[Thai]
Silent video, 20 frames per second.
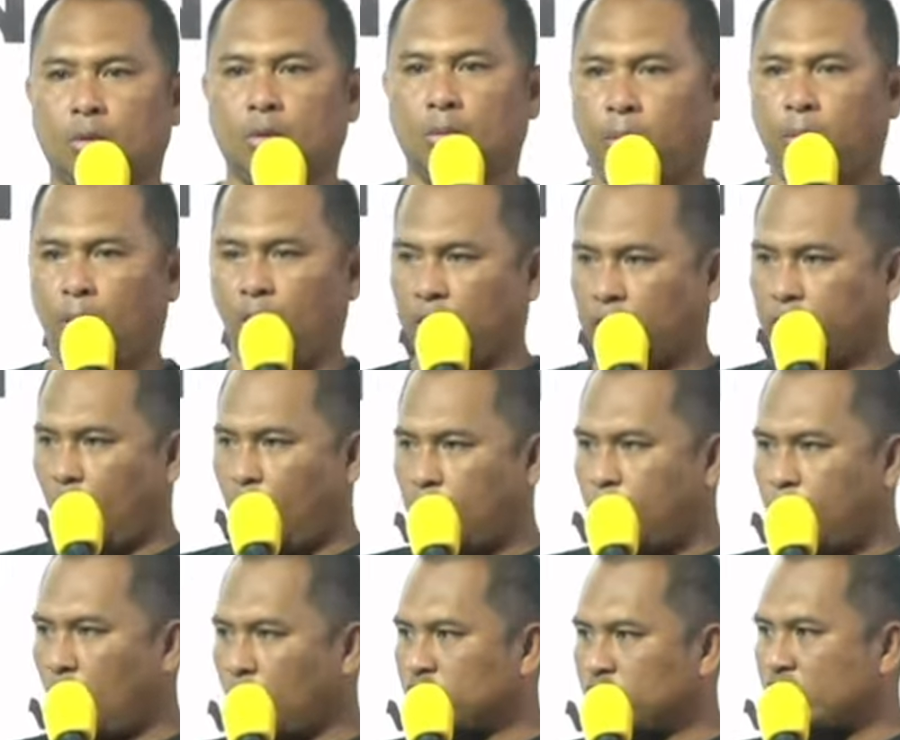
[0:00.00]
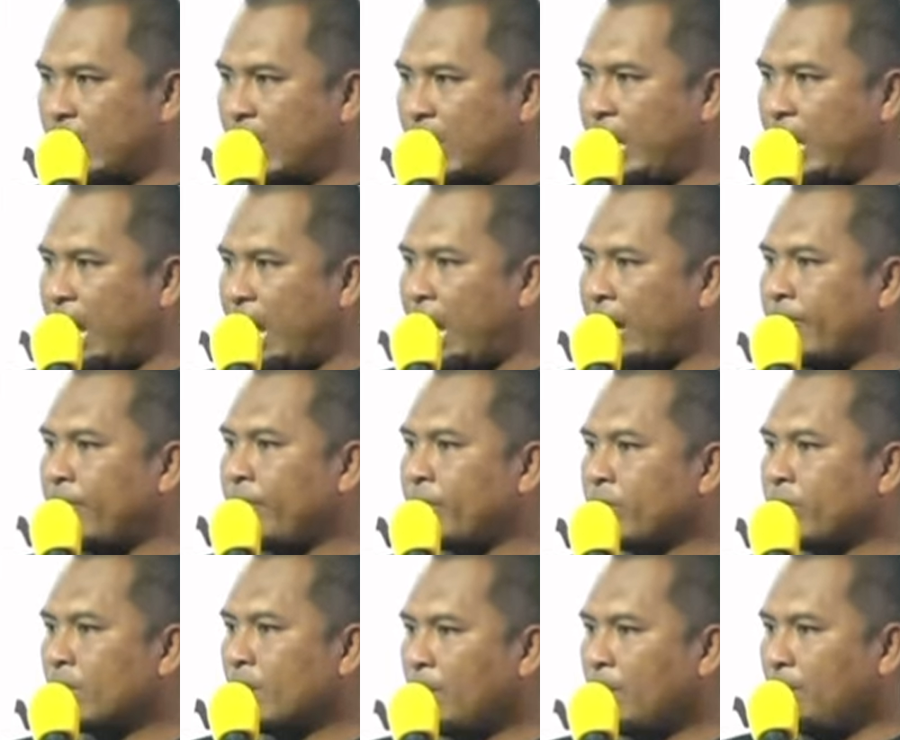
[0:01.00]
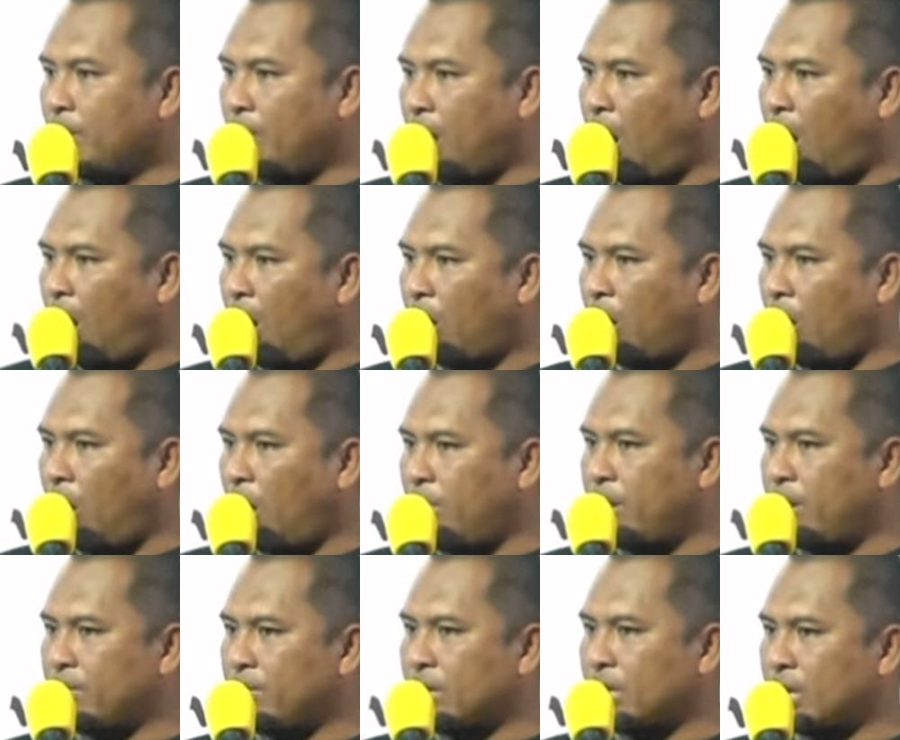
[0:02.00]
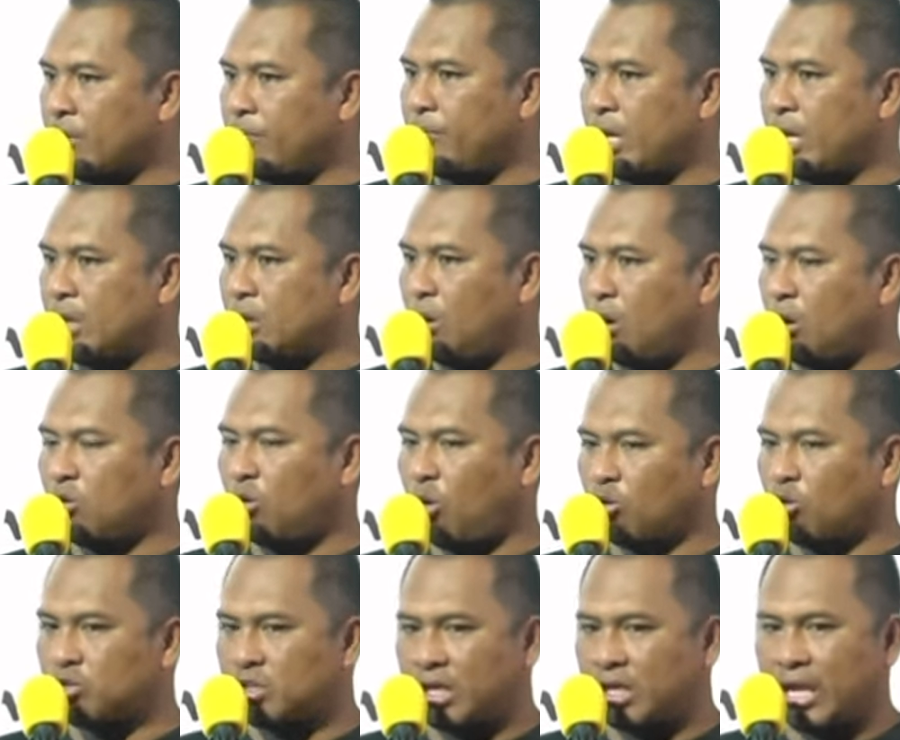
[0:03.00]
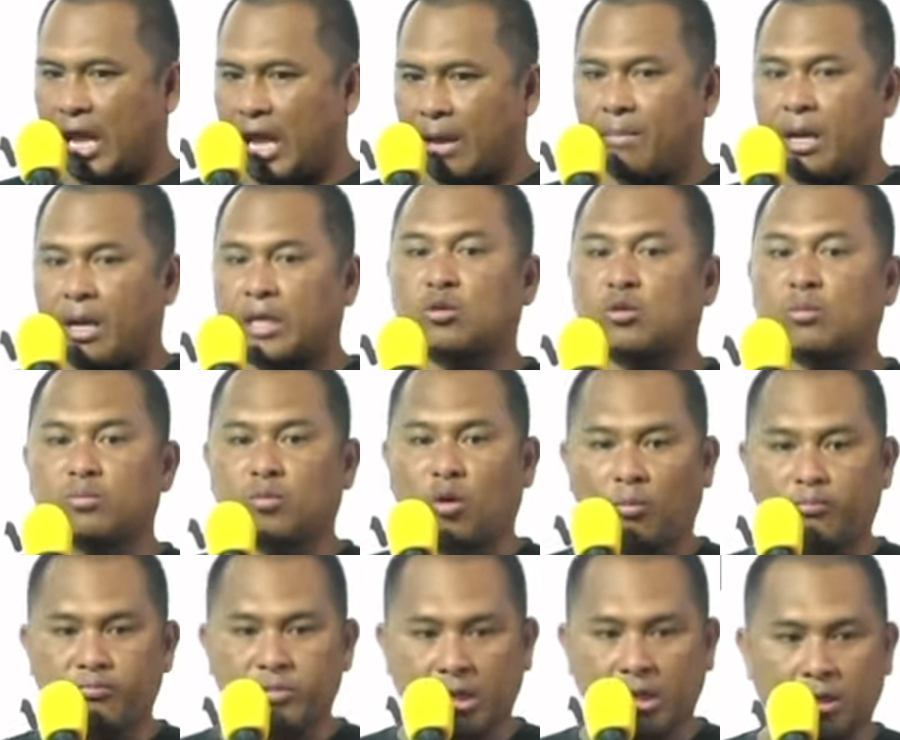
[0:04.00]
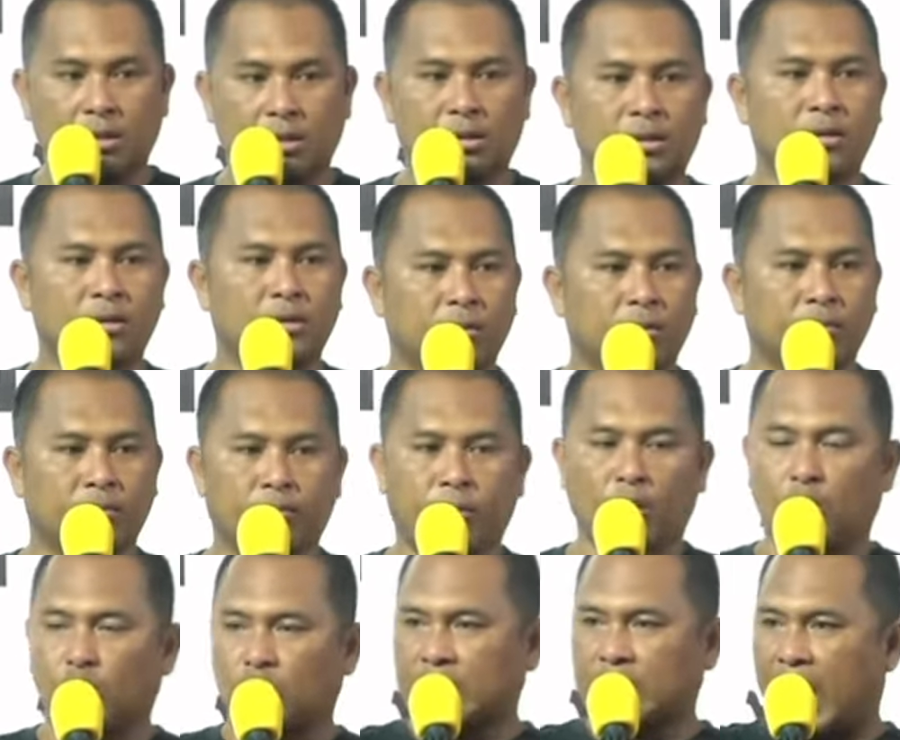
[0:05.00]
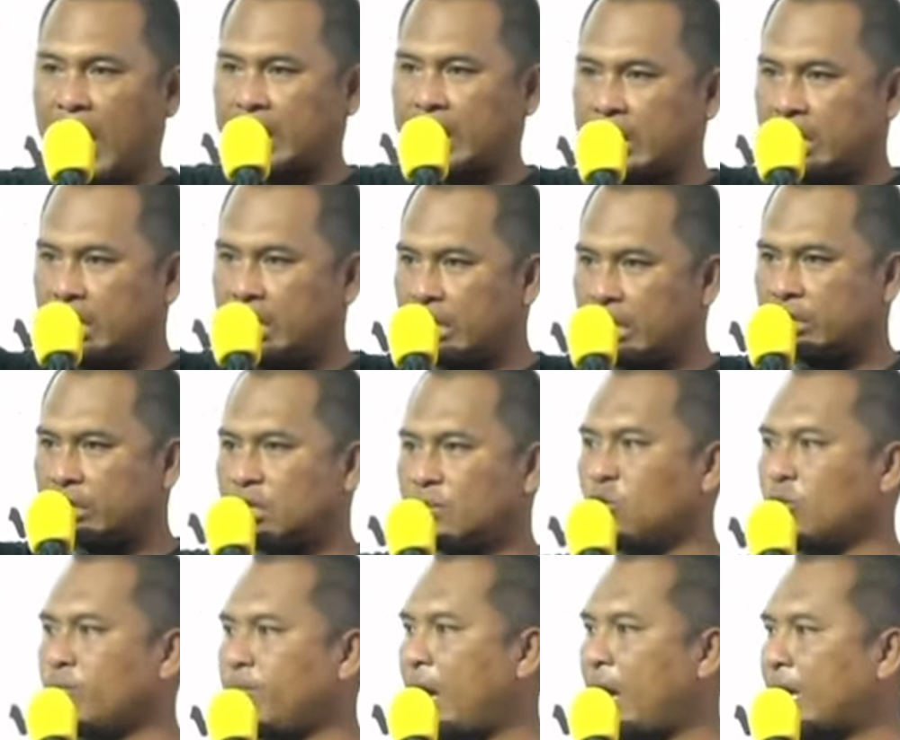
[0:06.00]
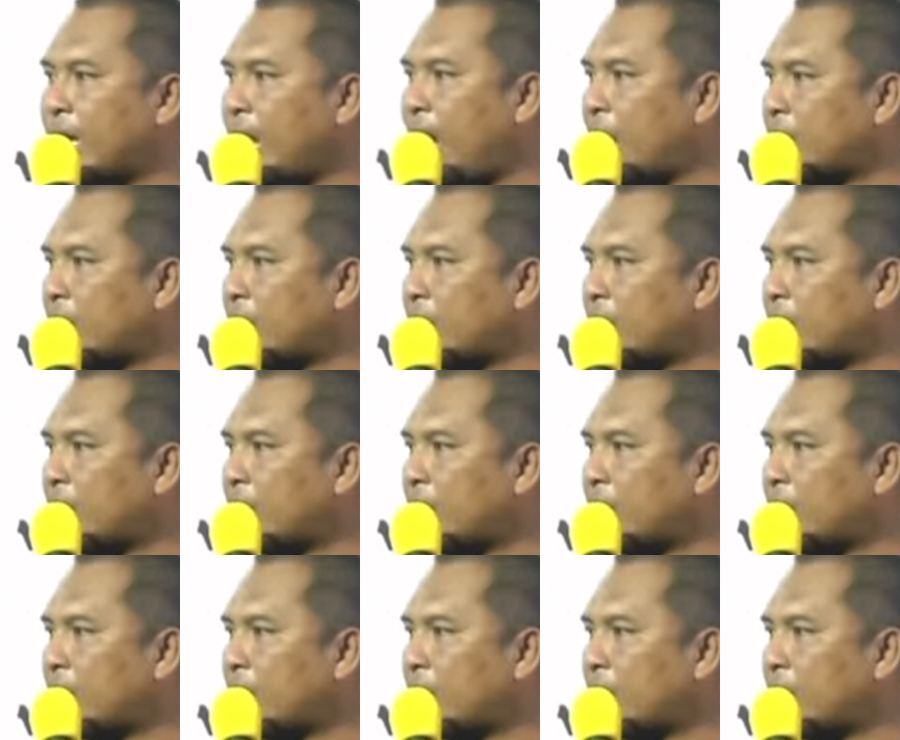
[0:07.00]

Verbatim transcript: พอระดมคนเสื้อแดงเมาะก็ไม่มีพี่น้องคนเสื้อแดงมาสมทบเยอะ ปรากฏการที่สมุทรปราการ